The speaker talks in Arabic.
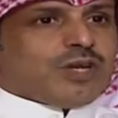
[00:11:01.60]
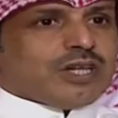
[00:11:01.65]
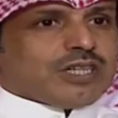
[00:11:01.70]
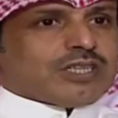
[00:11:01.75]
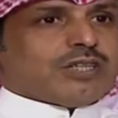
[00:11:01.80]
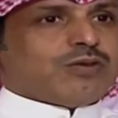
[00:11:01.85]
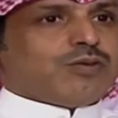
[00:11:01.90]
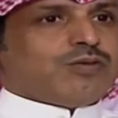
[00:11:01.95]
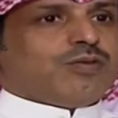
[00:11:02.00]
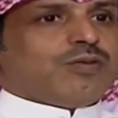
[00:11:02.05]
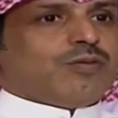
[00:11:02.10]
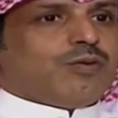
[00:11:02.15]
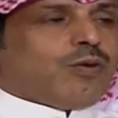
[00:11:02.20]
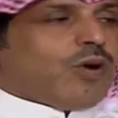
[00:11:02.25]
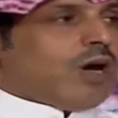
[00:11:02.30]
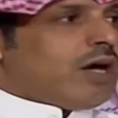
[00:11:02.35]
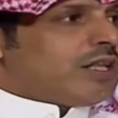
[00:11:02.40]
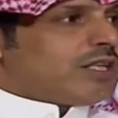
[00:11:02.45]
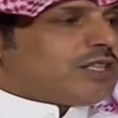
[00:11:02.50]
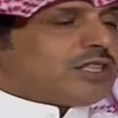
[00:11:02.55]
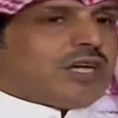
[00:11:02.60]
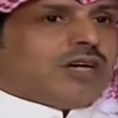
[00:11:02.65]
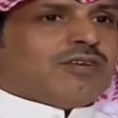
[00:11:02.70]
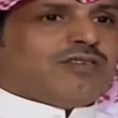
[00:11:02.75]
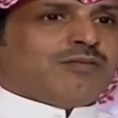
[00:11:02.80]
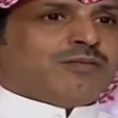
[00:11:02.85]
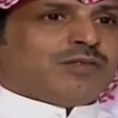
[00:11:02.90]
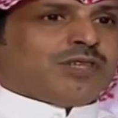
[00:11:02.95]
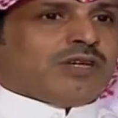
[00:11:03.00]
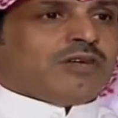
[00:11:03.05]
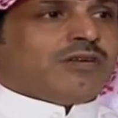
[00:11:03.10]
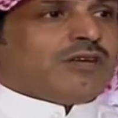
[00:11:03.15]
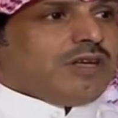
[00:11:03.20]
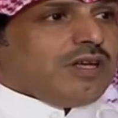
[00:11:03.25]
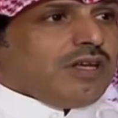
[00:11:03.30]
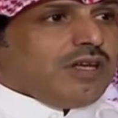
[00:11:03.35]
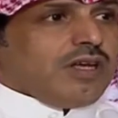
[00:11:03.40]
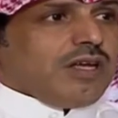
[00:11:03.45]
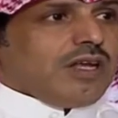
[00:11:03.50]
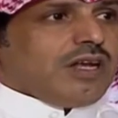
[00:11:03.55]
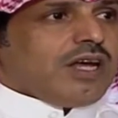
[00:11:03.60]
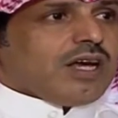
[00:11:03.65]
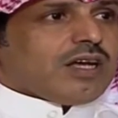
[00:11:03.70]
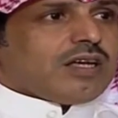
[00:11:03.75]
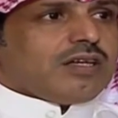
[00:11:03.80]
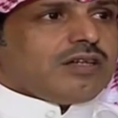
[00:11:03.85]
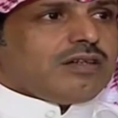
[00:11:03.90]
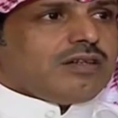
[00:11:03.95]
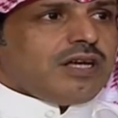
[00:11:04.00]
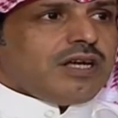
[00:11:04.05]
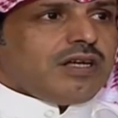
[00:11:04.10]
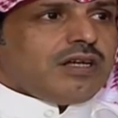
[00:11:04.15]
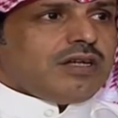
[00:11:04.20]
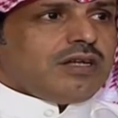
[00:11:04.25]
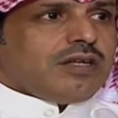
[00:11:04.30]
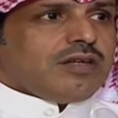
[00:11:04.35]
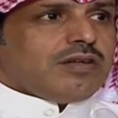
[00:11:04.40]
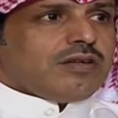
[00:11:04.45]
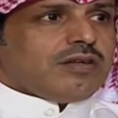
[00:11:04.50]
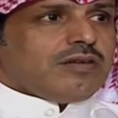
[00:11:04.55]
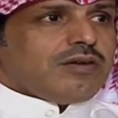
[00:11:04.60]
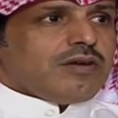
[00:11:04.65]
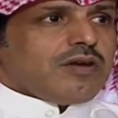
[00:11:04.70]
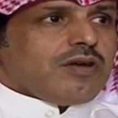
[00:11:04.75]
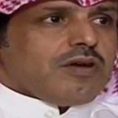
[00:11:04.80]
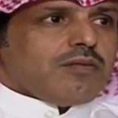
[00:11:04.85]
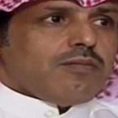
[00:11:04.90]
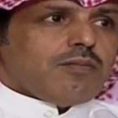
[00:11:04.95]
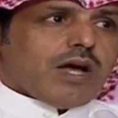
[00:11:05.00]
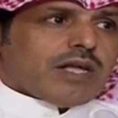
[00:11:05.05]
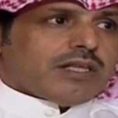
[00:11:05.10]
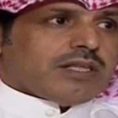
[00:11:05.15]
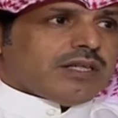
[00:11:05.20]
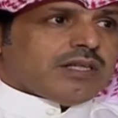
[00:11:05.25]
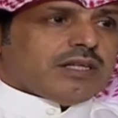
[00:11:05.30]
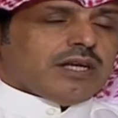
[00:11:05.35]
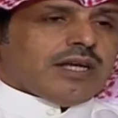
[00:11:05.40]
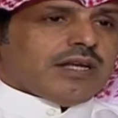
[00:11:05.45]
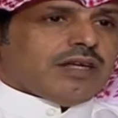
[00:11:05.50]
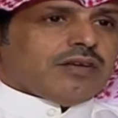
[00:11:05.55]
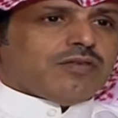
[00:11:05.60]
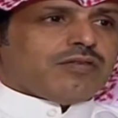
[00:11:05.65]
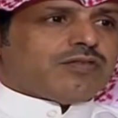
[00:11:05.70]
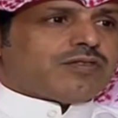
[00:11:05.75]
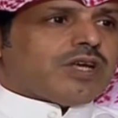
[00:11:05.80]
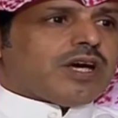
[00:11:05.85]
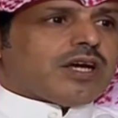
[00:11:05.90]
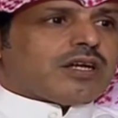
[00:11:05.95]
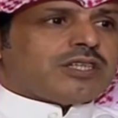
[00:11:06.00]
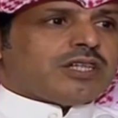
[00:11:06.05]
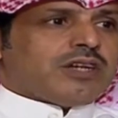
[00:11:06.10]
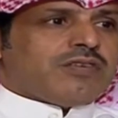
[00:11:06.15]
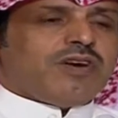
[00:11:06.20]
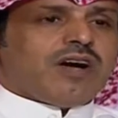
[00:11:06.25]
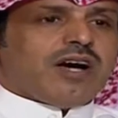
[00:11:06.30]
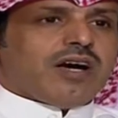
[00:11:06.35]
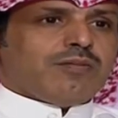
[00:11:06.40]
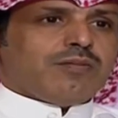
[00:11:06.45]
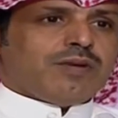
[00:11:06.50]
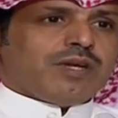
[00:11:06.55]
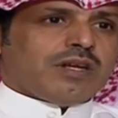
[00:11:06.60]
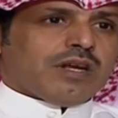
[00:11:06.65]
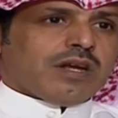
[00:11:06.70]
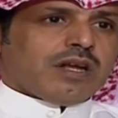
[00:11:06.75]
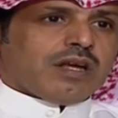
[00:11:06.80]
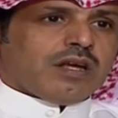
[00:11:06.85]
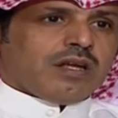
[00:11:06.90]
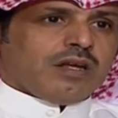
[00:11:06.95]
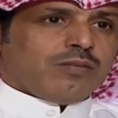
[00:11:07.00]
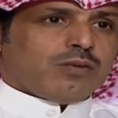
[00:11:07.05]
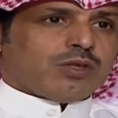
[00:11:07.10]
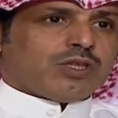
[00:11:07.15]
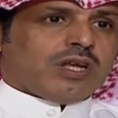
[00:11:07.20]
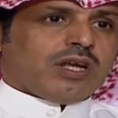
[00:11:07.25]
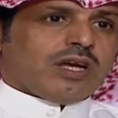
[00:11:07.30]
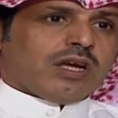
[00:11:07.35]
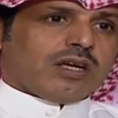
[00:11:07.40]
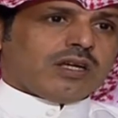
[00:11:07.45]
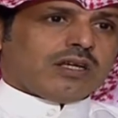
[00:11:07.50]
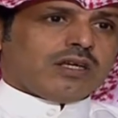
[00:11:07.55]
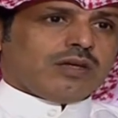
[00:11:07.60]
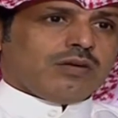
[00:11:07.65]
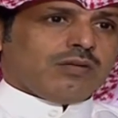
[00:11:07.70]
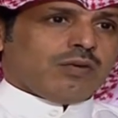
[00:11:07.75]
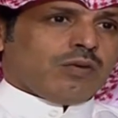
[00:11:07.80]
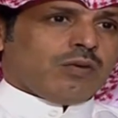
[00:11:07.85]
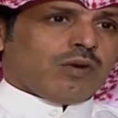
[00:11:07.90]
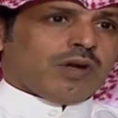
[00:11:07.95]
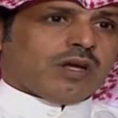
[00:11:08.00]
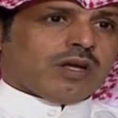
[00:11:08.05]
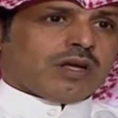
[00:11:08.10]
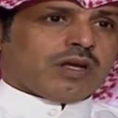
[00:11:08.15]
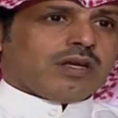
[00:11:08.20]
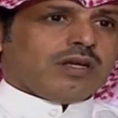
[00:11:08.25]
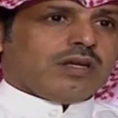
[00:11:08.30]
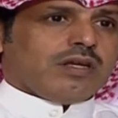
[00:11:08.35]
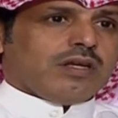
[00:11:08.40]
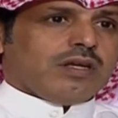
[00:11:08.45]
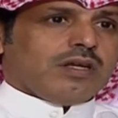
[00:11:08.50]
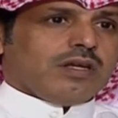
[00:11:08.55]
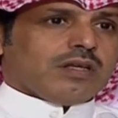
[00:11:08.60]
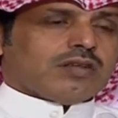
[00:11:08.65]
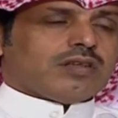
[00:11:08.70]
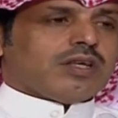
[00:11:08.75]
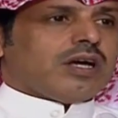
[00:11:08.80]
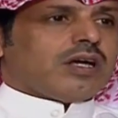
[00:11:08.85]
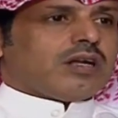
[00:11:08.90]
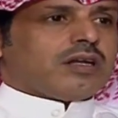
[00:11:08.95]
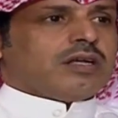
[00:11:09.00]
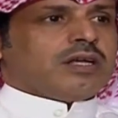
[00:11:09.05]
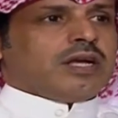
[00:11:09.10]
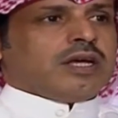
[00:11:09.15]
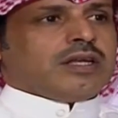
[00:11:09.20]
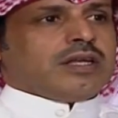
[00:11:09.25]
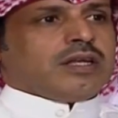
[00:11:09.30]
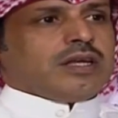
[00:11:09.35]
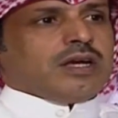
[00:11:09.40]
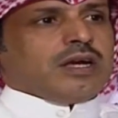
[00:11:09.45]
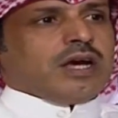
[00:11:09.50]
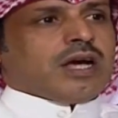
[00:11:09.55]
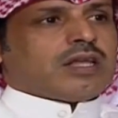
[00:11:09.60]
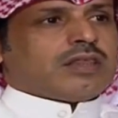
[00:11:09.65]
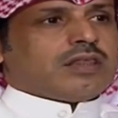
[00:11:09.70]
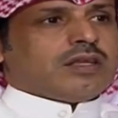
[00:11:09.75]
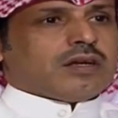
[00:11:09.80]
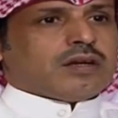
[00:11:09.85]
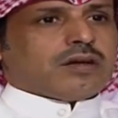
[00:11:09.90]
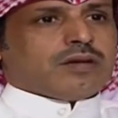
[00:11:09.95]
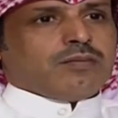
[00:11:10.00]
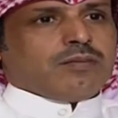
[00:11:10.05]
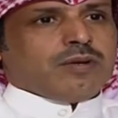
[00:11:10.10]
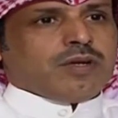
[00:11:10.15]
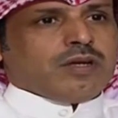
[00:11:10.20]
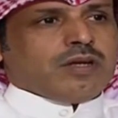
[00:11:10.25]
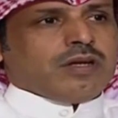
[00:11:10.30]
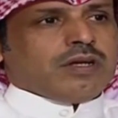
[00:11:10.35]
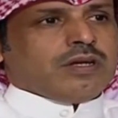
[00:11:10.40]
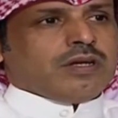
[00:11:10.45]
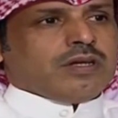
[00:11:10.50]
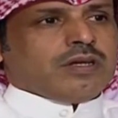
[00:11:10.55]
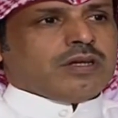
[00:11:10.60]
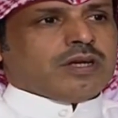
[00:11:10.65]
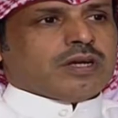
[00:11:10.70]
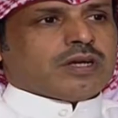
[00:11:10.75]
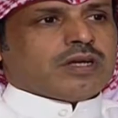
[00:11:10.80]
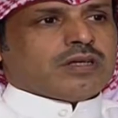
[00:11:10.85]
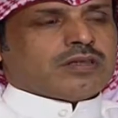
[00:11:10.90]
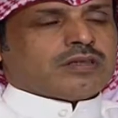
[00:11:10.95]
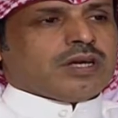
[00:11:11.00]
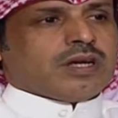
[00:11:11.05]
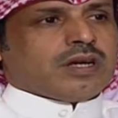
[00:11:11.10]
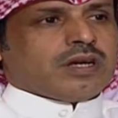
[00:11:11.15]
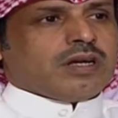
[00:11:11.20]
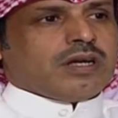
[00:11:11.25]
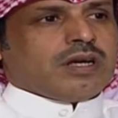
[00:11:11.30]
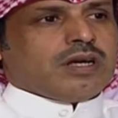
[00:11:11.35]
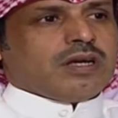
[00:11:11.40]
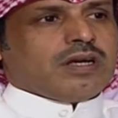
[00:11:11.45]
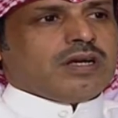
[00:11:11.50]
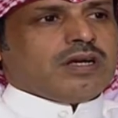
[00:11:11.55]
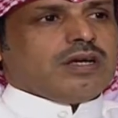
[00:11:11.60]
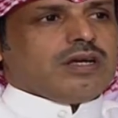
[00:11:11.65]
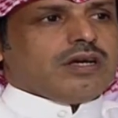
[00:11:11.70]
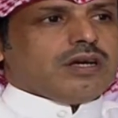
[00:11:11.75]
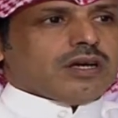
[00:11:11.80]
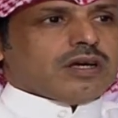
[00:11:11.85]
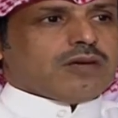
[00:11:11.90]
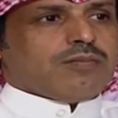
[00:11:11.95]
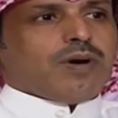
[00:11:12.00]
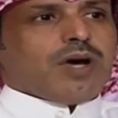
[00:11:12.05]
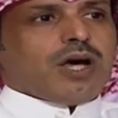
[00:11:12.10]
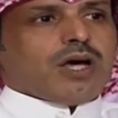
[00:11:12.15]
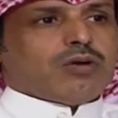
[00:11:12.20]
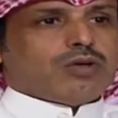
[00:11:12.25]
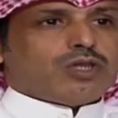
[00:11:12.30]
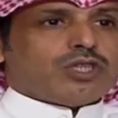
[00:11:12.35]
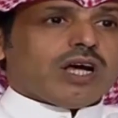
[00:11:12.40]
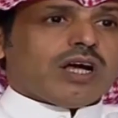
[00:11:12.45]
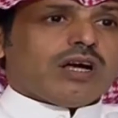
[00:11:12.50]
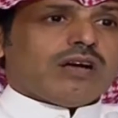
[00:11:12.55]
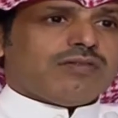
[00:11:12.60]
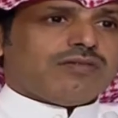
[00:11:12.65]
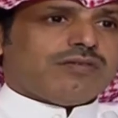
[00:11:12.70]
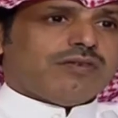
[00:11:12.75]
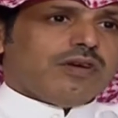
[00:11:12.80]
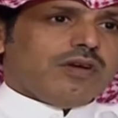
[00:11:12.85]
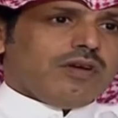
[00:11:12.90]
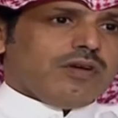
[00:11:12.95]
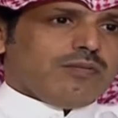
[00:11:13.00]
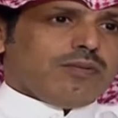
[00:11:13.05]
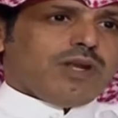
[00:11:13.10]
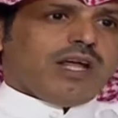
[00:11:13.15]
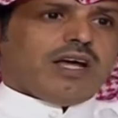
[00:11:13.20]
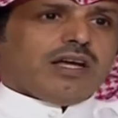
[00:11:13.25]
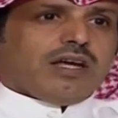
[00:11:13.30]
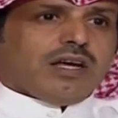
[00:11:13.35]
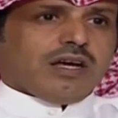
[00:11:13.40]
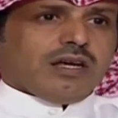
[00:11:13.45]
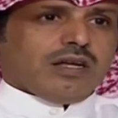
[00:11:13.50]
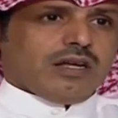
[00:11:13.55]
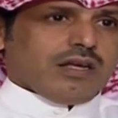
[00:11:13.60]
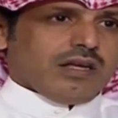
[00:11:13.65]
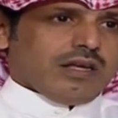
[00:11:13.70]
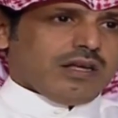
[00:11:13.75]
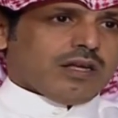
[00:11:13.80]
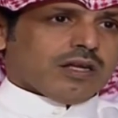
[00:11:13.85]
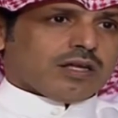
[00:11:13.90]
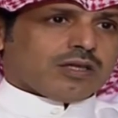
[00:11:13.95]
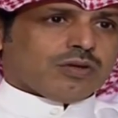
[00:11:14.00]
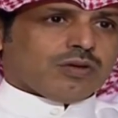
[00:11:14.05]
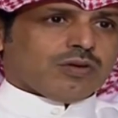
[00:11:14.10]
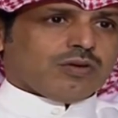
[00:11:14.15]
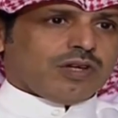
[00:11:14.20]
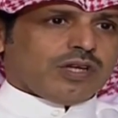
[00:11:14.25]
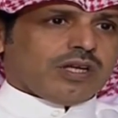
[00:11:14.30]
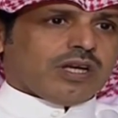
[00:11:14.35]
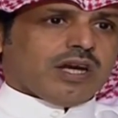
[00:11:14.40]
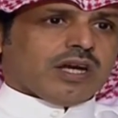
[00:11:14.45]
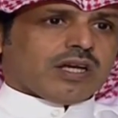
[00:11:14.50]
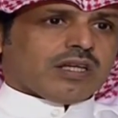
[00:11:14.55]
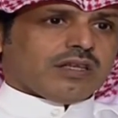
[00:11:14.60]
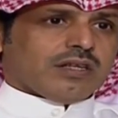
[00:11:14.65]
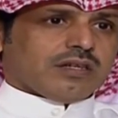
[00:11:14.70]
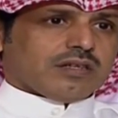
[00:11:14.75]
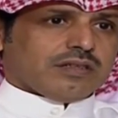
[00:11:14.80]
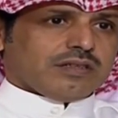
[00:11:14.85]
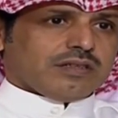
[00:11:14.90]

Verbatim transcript: وانا شوفهم نعم وهذا شافهم شاف لكن يعني ما أدري يعني صار جفاء بين المتلقي والورق صار يعني أكثر من أن أنه صار لها إقبال وشغف بالحياة الإلكترونية جميل. أكثر